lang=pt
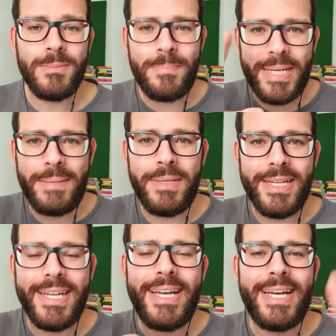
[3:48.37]

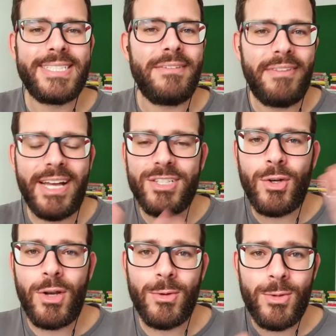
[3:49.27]
Imprime essa
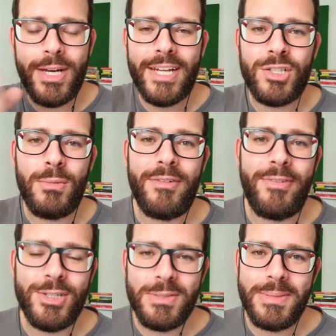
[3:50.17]
frase, cola em algum lugar, tira uma
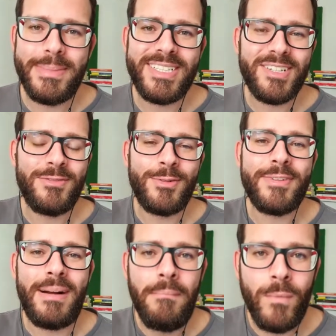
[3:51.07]
foto e me manda que eu vou
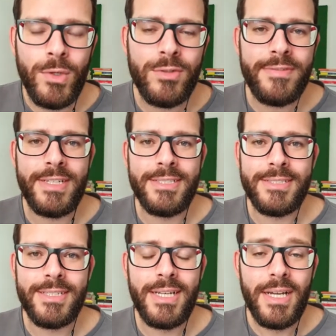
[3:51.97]
ficar muito
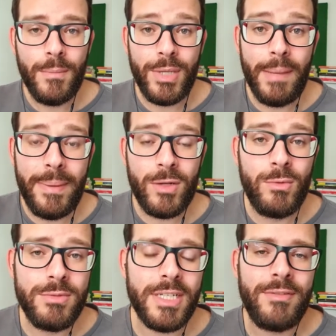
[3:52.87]
feliz. Porque a
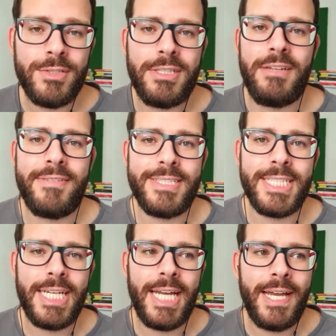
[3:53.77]
pergunta que você tem que
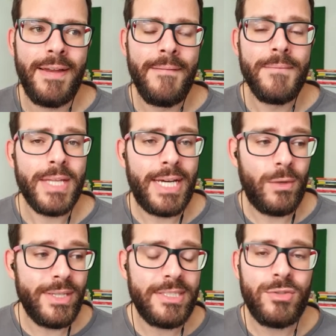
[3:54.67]
fazer é:
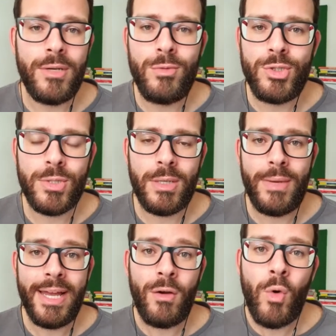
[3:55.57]
não é se isso é útil, ou
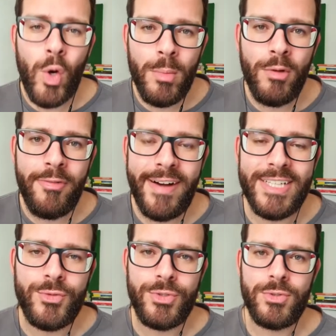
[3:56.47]
não. É como eu
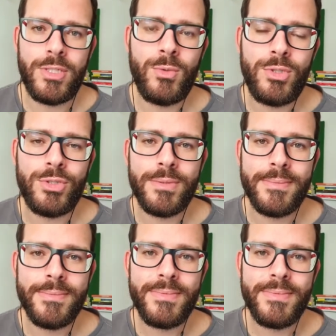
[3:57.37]
faço isso ser útil.